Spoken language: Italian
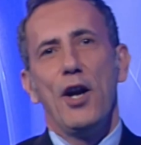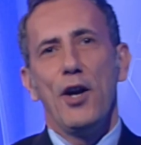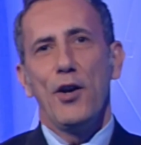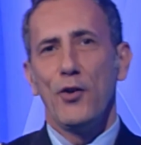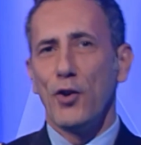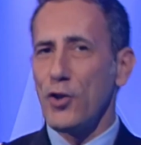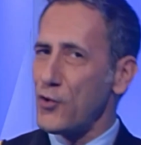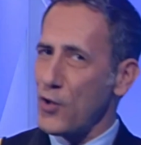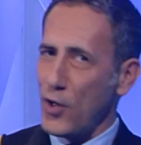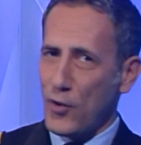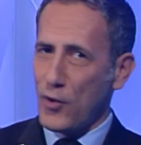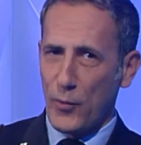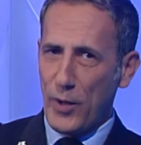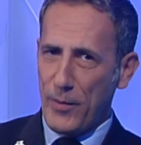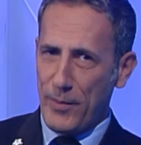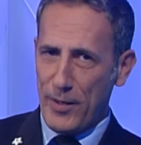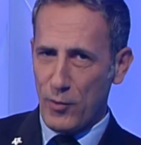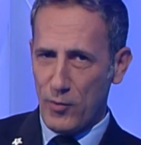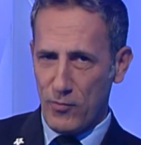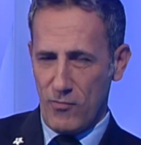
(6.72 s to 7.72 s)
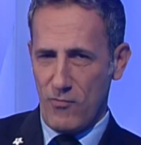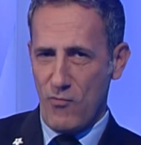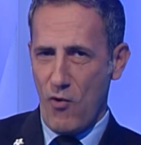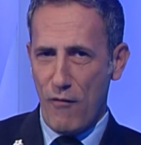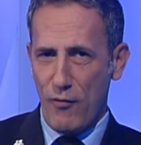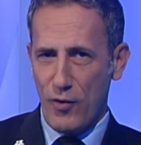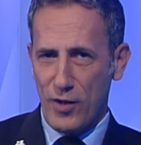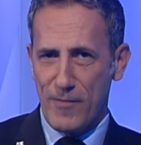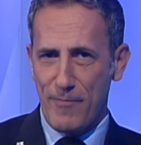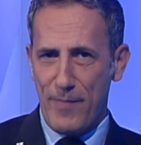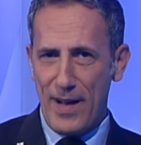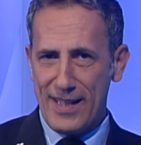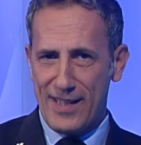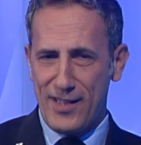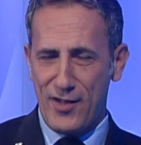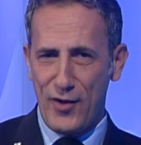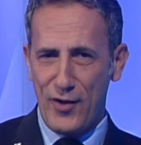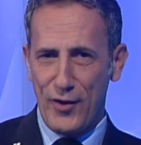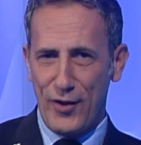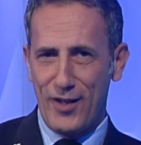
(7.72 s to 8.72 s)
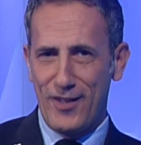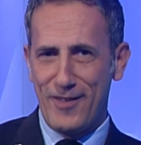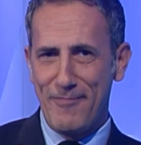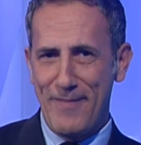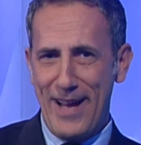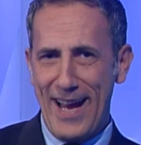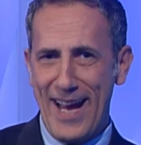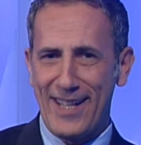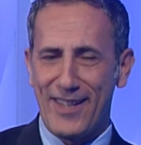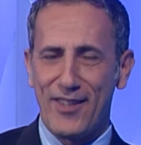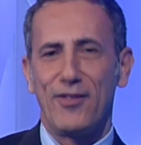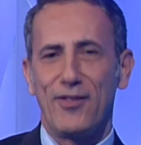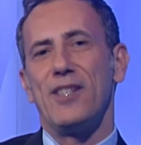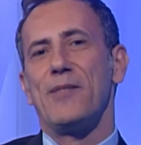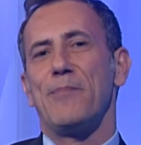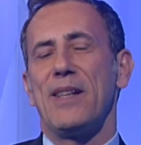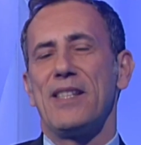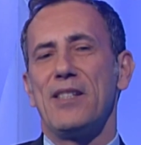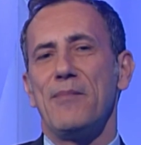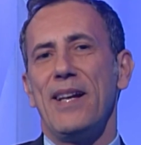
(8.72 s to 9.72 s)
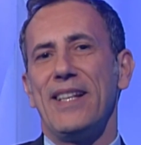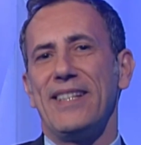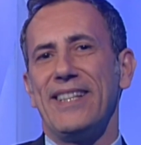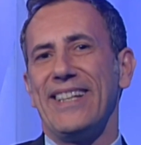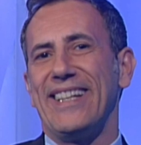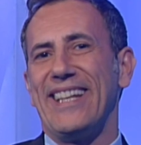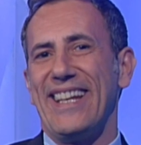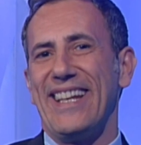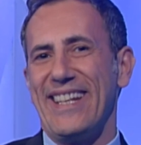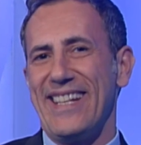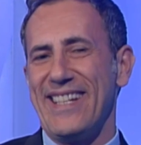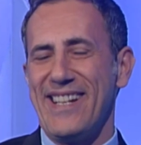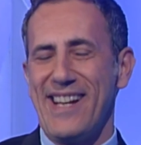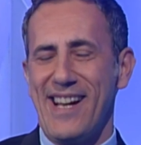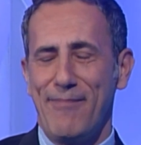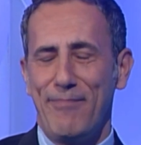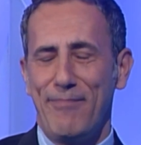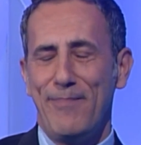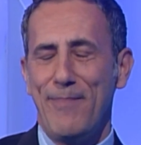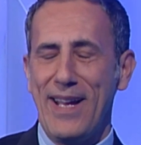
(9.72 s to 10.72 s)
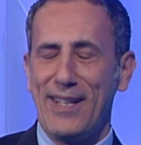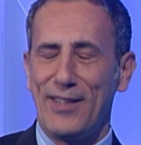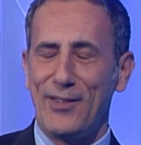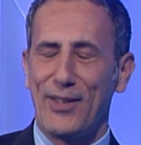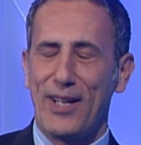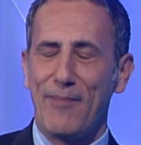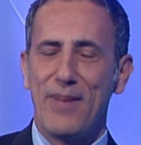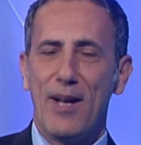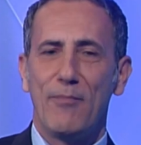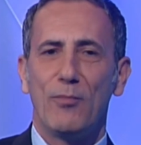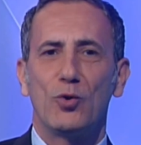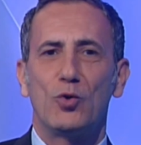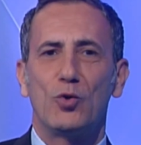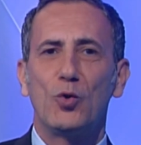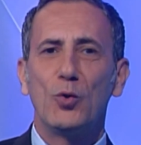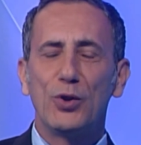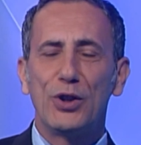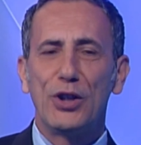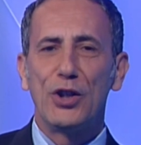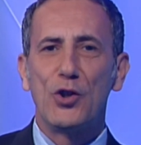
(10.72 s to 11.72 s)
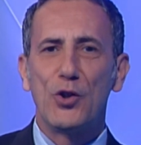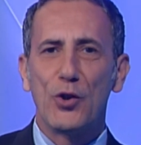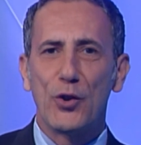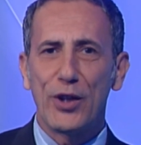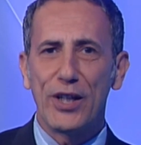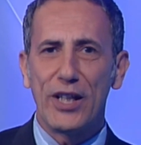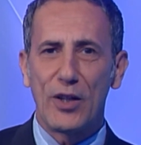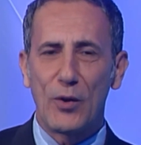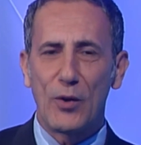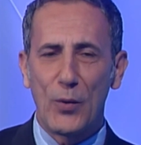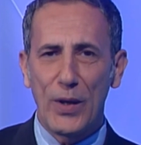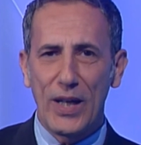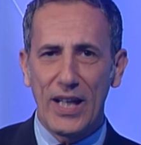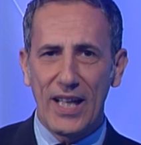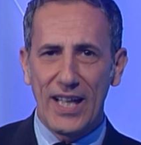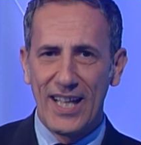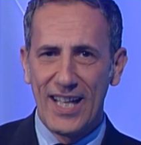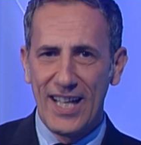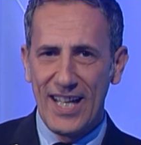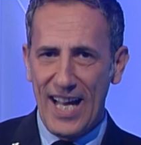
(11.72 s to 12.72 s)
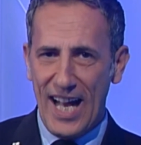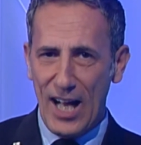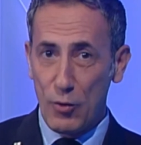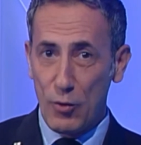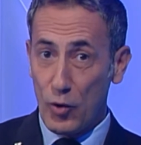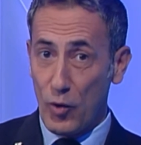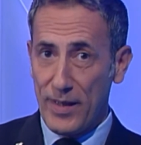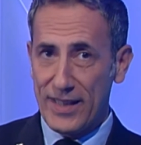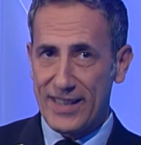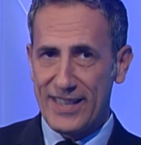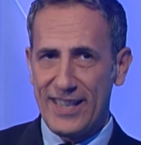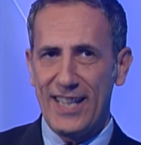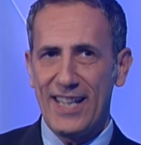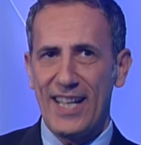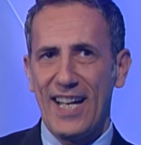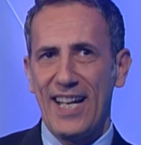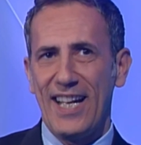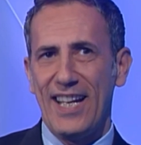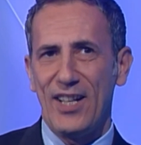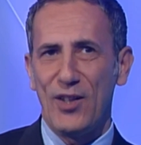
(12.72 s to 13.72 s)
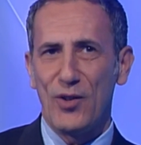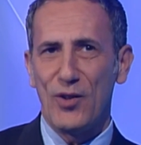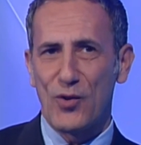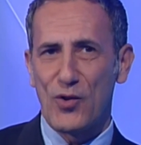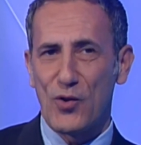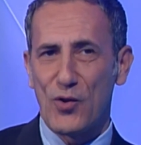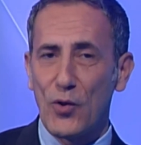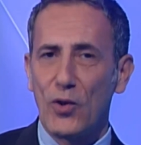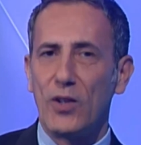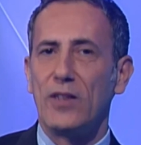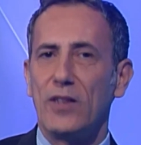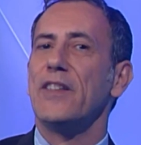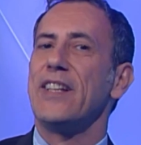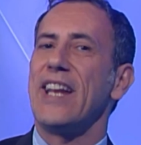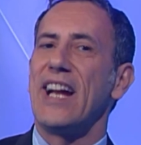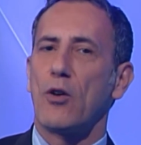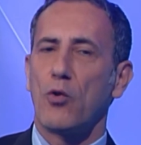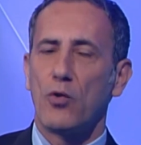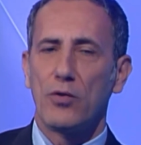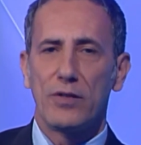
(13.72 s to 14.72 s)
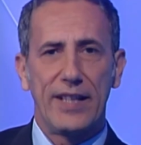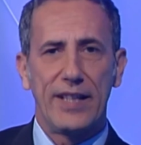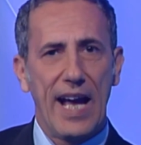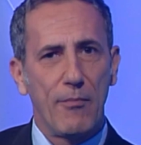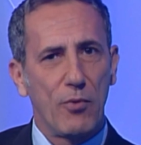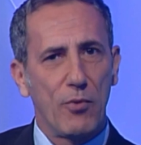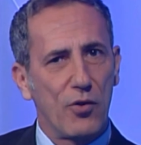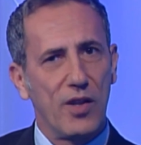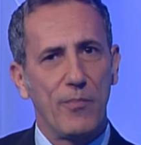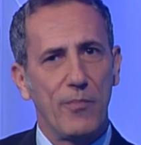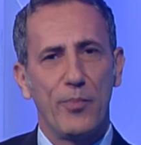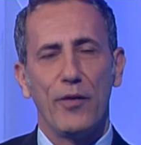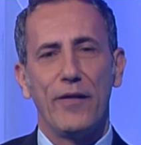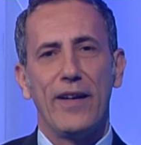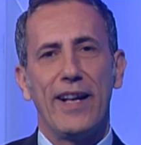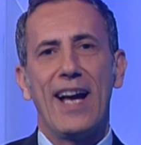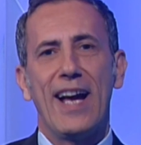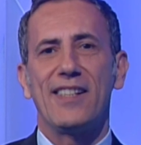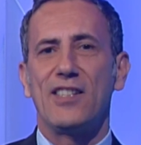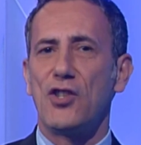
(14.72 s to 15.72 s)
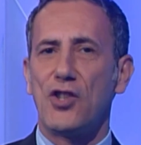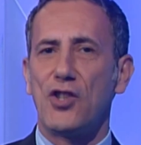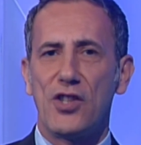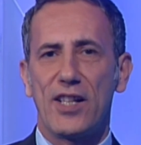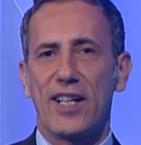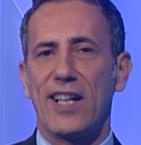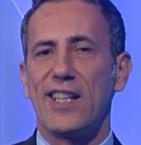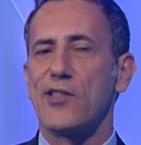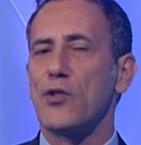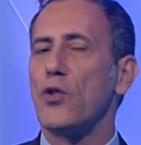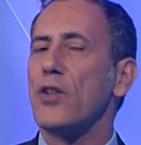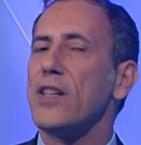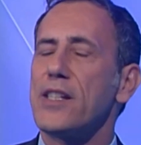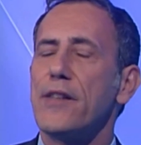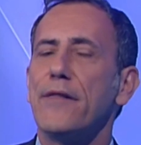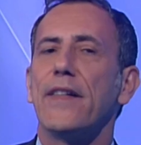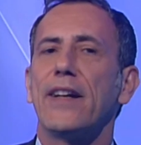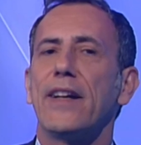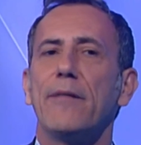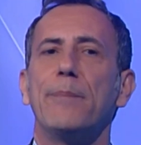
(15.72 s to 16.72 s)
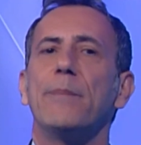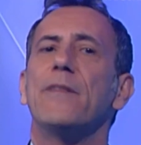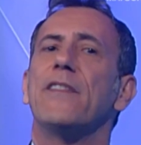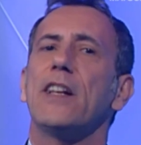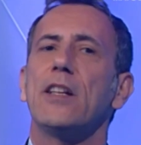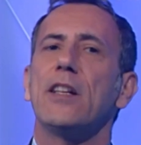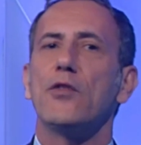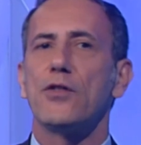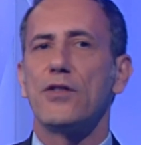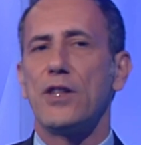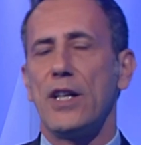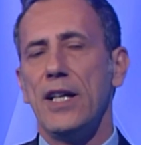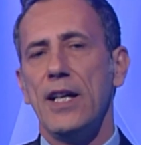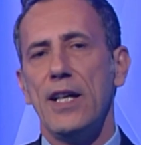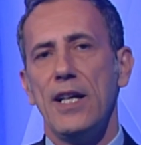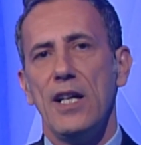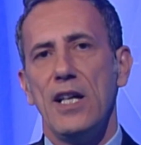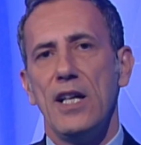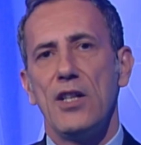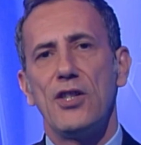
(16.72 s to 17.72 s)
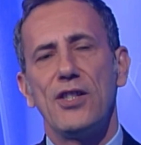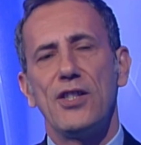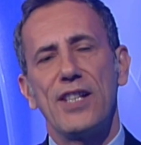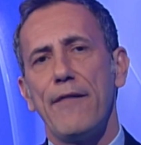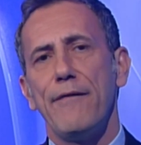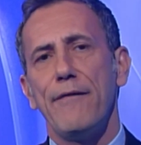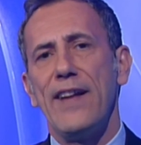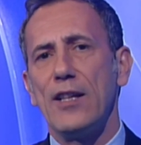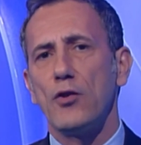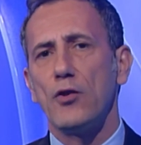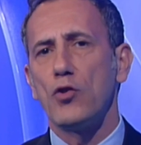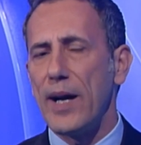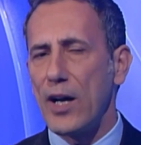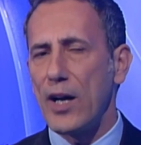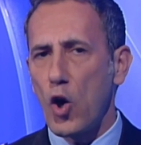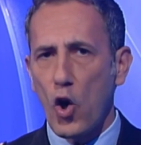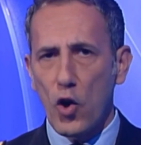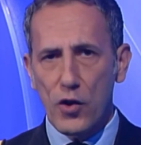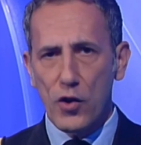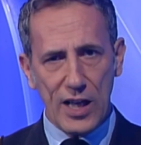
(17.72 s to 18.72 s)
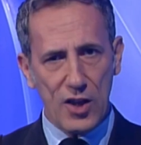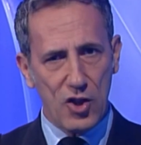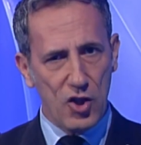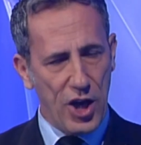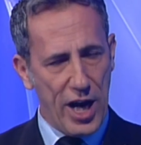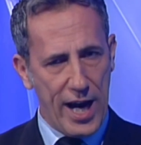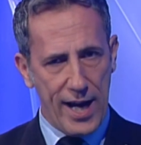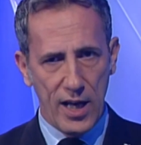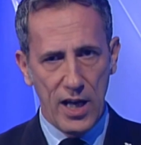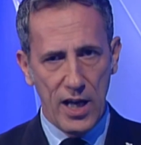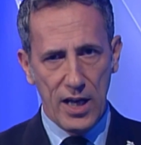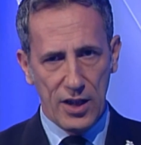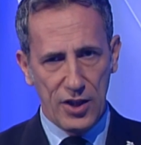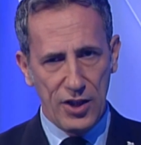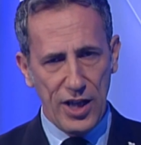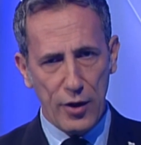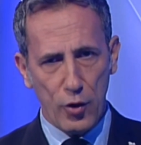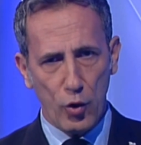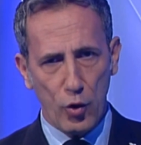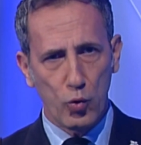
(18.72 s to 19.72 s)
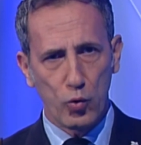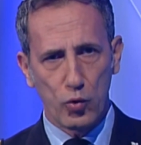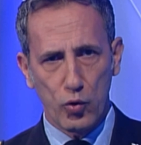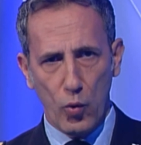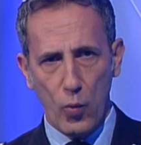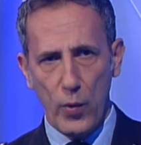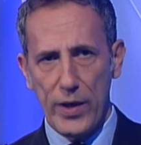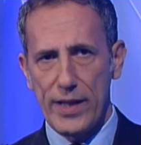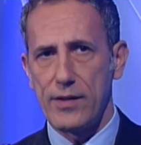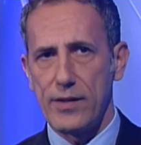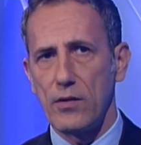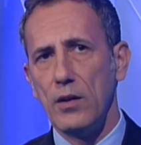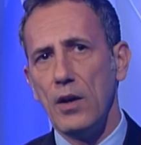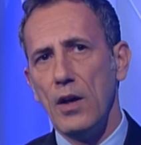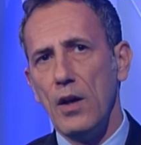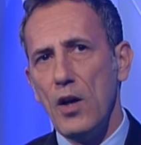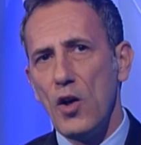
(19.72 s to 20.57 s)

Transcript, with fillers: Non sono qui per un nuovo spazio meteo, gli spazi meteo che, ah, meteo che abbiamo tutti i giorni qui ad uno mattina e non solo. Vi raccontiamo se pioverà, se ci sarà il sole, se farà freddo, se ci sarà vento. Ma cosa c'è dietro tutto questo?